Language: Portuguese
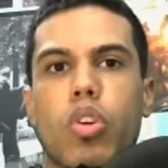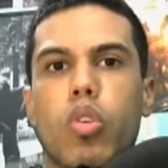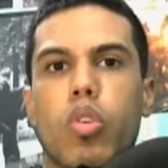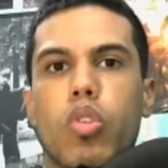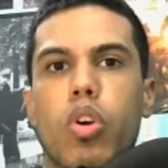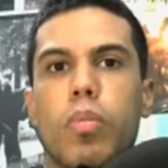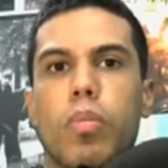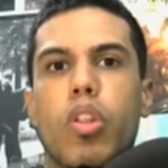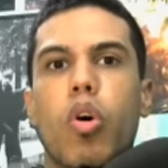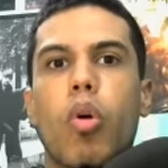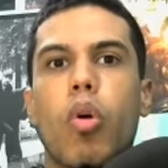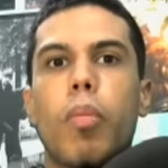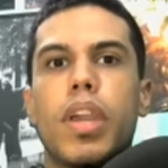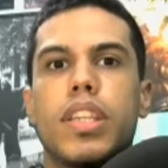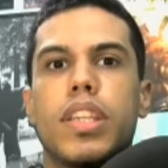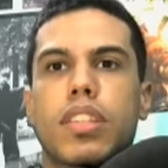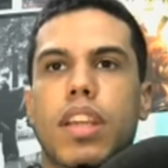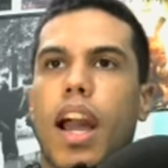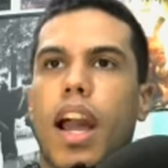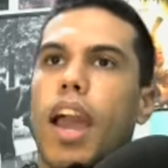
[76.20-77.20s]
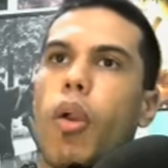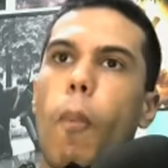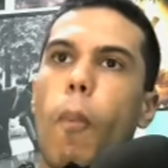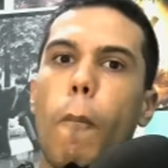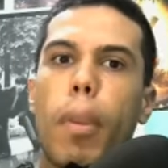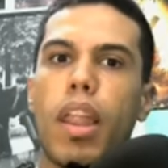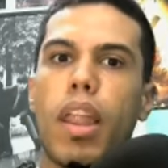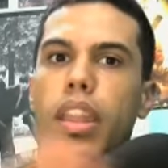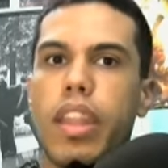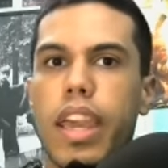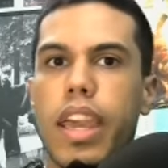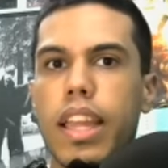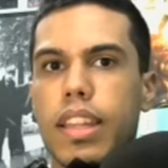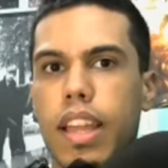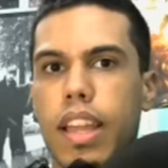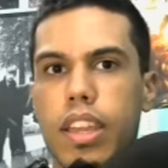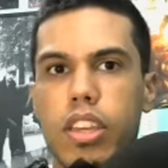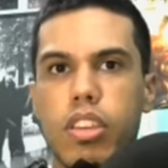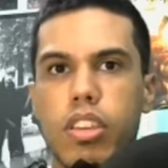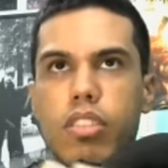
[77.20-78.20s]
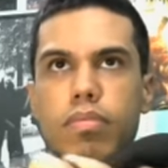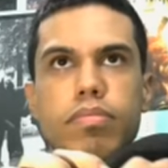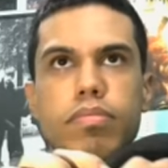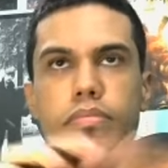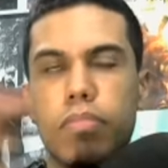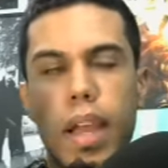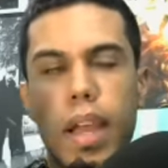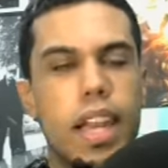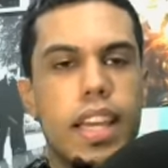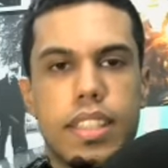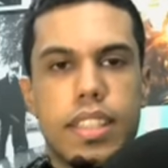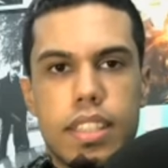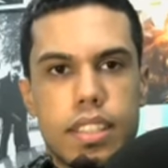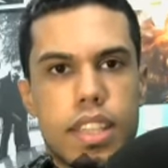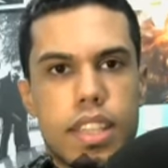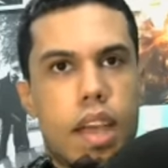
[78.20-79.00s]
só o nome No Man's Sky, um planeta e beleza,